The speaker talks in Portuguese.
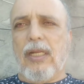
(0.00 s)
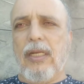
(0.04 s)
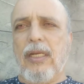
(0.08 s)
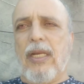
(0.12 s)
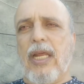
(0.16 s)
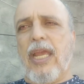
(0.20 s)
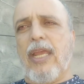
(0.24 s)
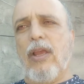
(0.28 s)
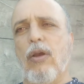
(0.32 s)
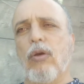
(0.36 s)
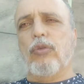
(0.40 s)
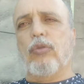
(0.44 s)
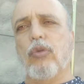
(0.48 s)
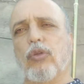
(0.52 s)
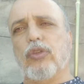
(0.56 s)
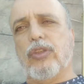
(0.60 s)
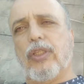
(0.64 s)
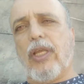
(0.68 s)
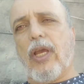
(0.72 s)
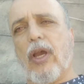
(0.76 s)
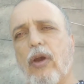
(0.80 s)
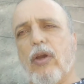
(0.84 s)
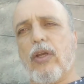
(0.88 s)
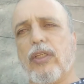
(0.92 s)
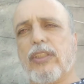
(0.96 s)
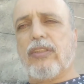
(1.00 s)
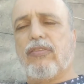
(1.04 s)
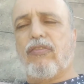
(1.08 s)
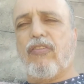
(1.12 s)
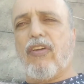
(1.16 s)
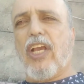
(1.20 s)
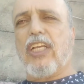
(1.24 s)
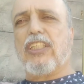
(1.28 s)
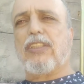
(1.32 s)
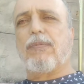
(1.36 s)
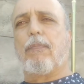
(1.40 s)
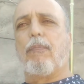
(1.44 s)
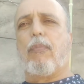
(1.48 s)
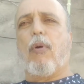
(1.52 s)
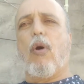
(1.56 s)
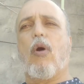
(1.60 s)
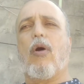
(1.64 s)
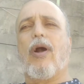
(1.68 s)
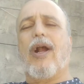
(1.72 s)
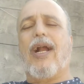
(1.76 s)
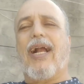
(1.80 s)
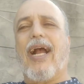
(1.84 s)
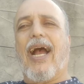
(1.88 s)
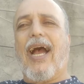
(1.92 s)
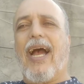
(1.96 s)
Nenhum dos deuses fez
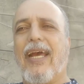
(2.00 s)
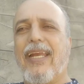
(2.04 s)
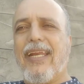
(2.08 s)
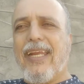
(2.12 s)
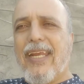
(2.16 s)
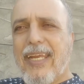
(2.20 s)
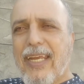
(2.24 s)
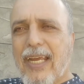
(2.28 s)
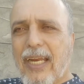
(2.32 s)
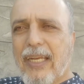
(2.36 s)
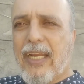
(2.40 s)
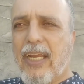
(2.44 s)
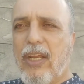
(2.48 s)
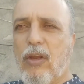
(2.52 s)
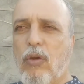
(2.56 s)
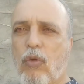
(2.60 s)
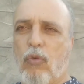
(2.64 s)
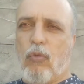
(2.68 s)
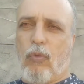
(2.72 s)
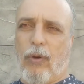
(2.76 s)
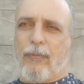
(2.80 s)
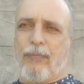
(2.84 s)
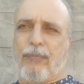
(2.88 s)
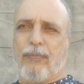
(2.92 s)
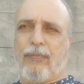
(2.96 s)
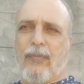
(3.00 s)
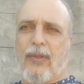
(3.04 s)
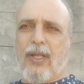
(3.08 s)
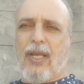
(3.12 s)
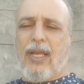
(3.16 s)
porcaria nenhuma.